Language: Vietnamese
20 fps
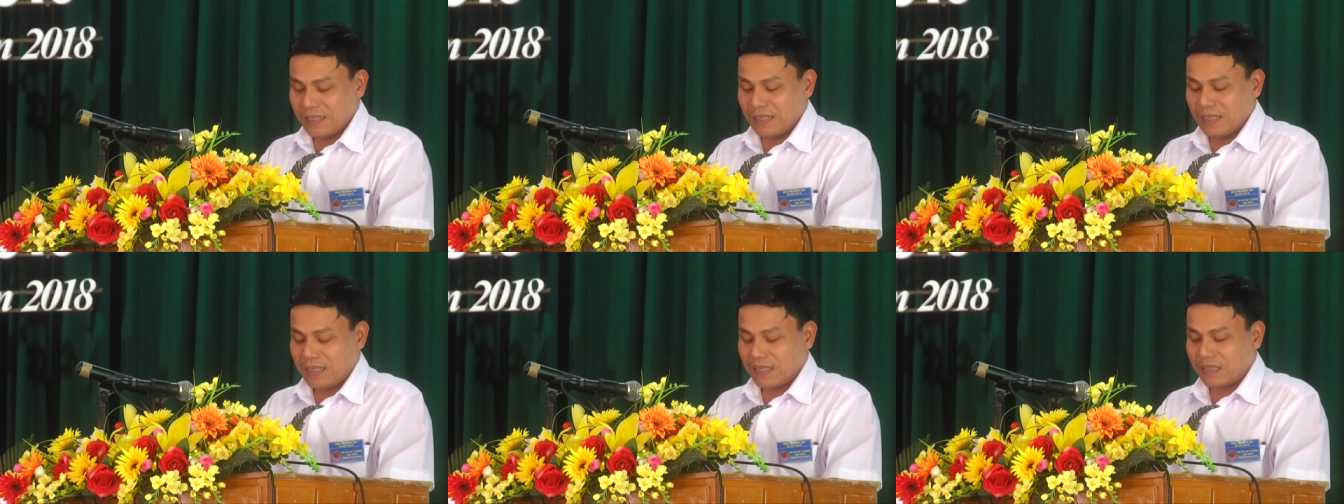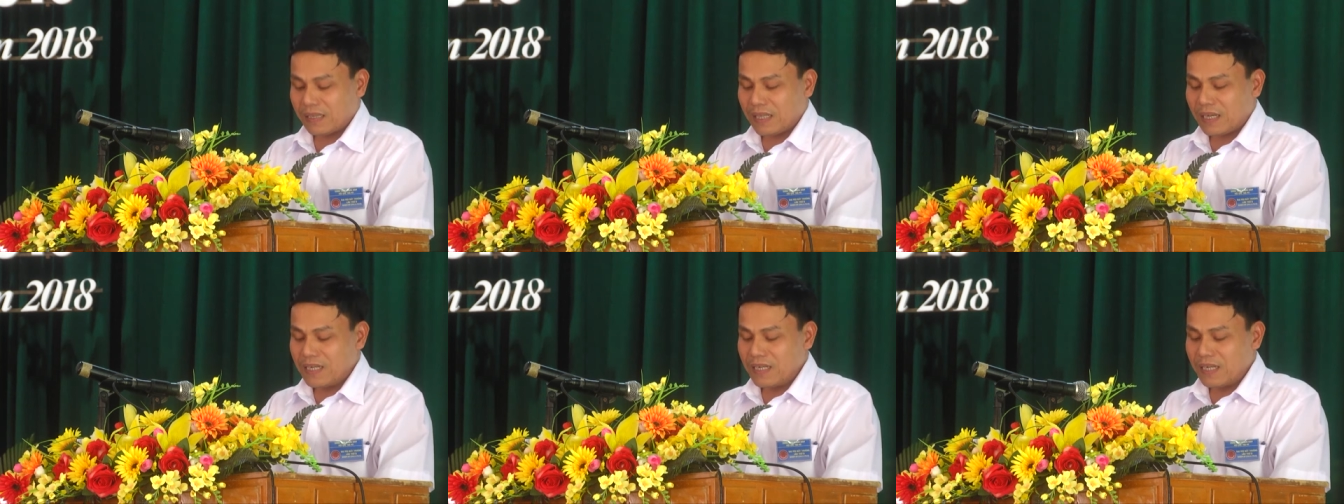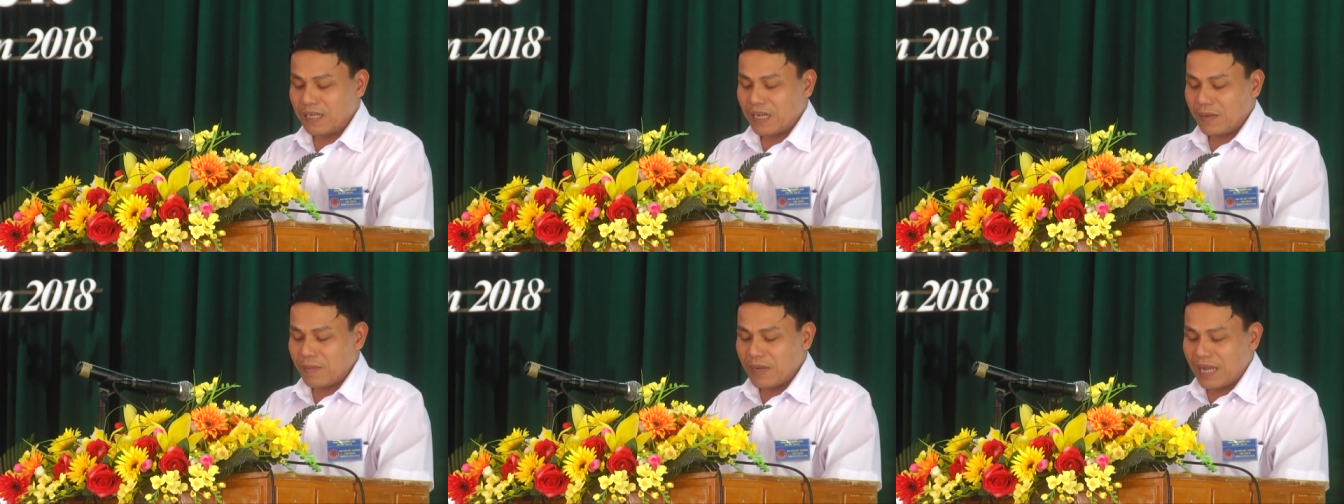thì
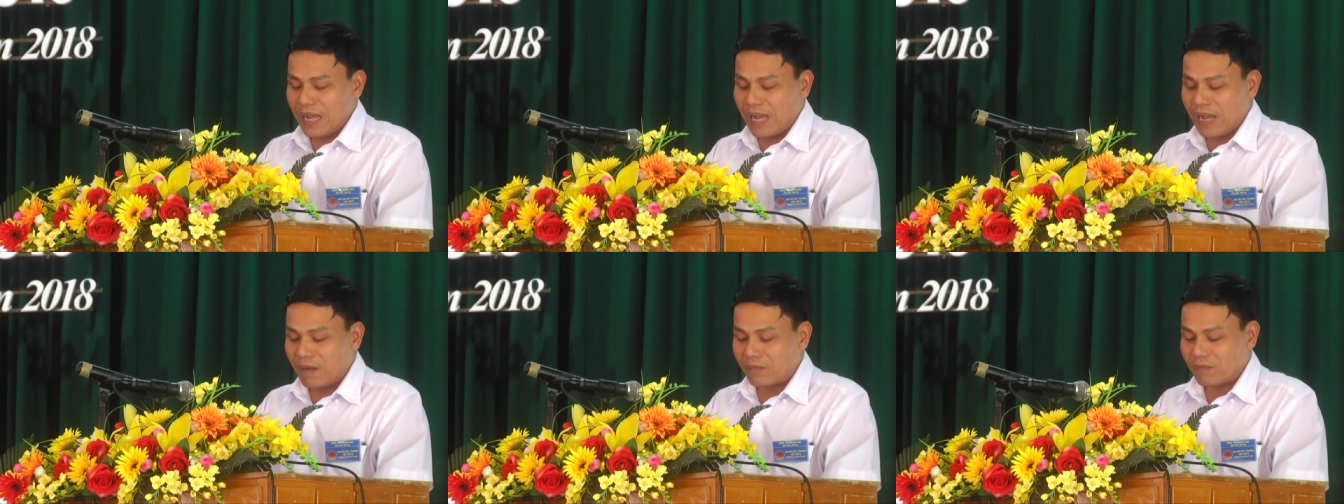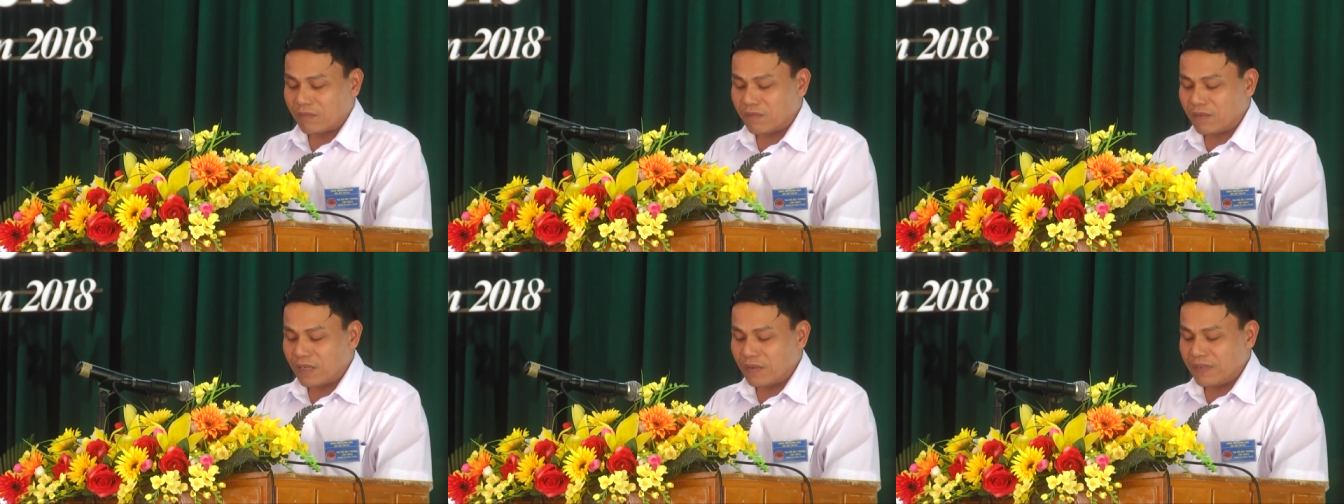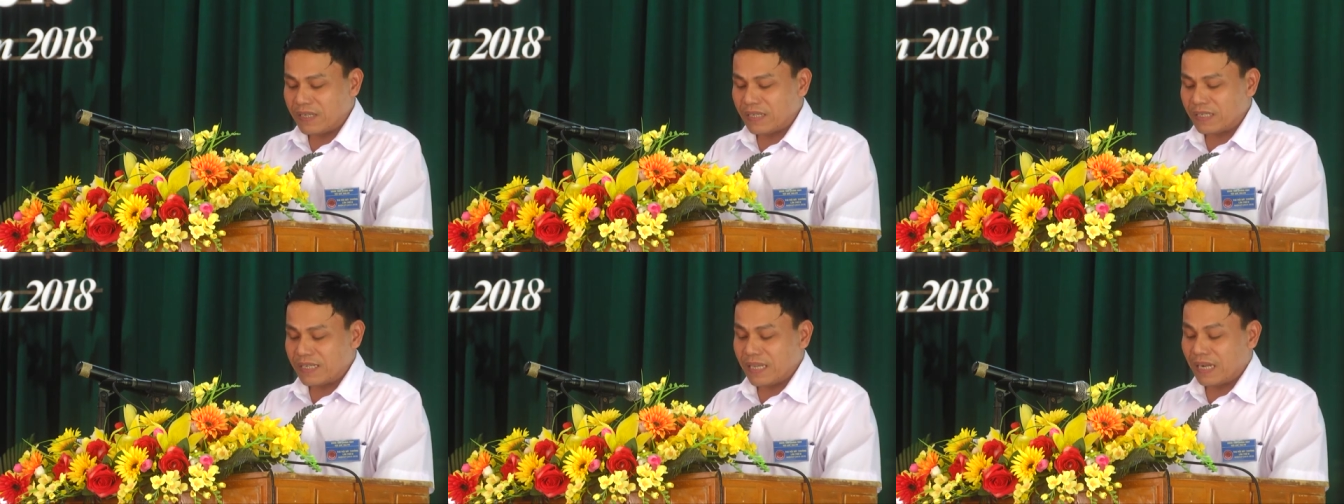từ cái bài học về
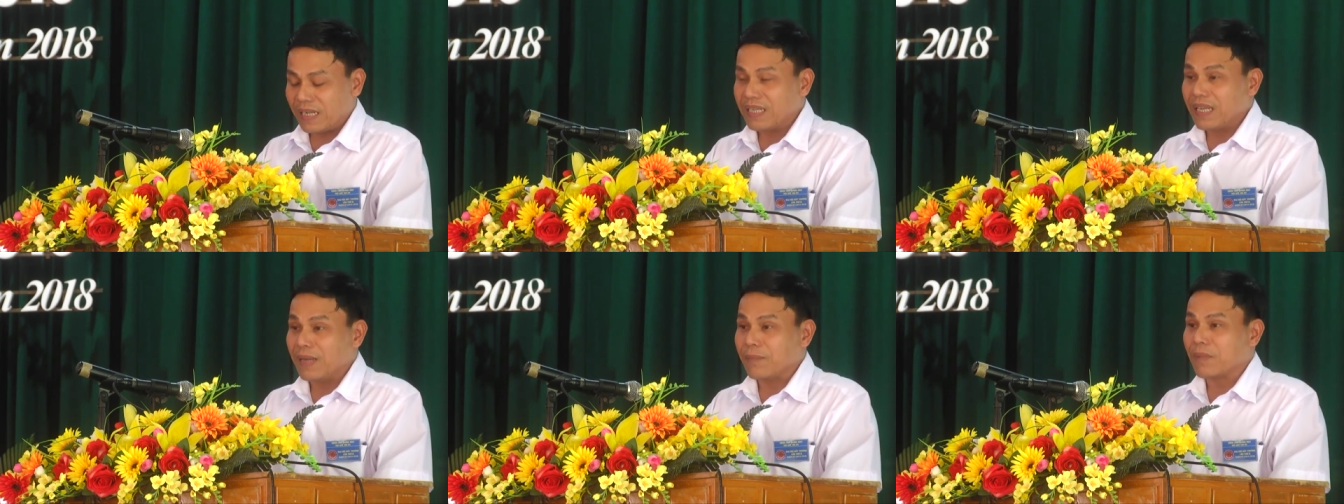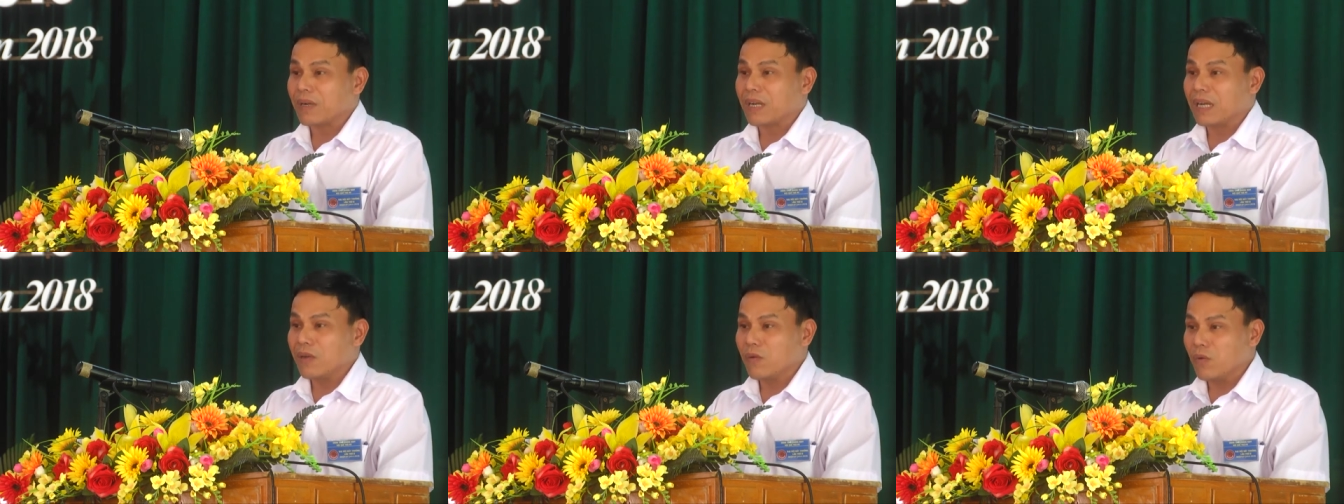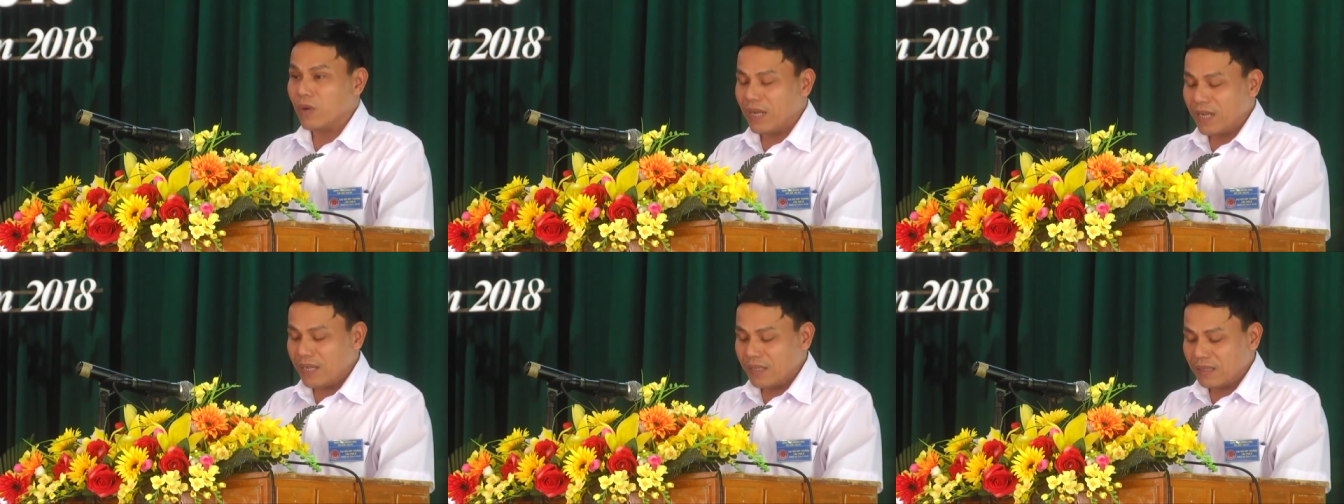việc dẫn nhập cây
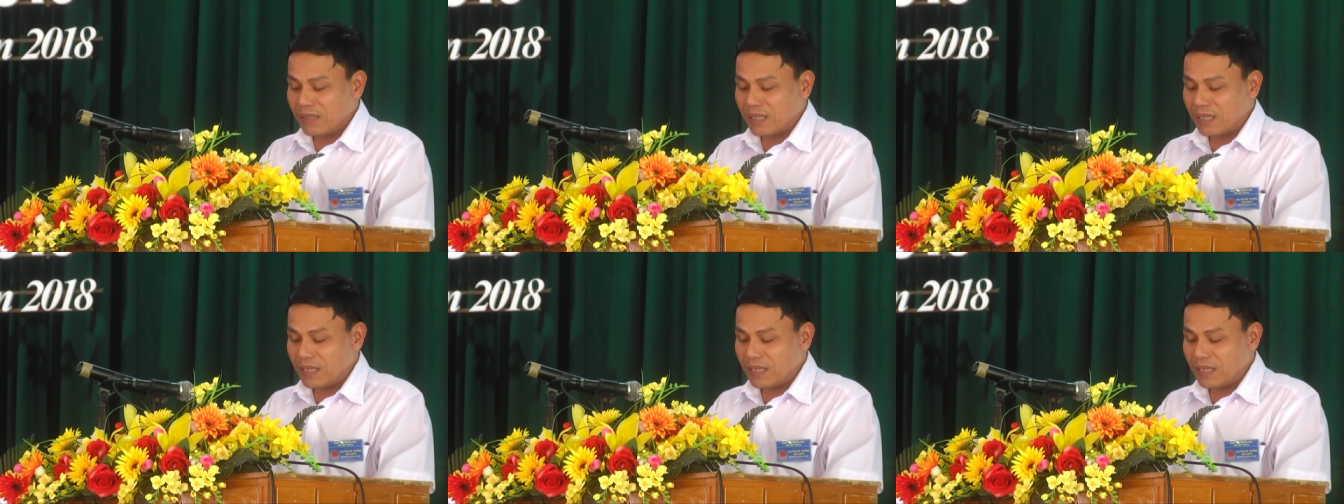quế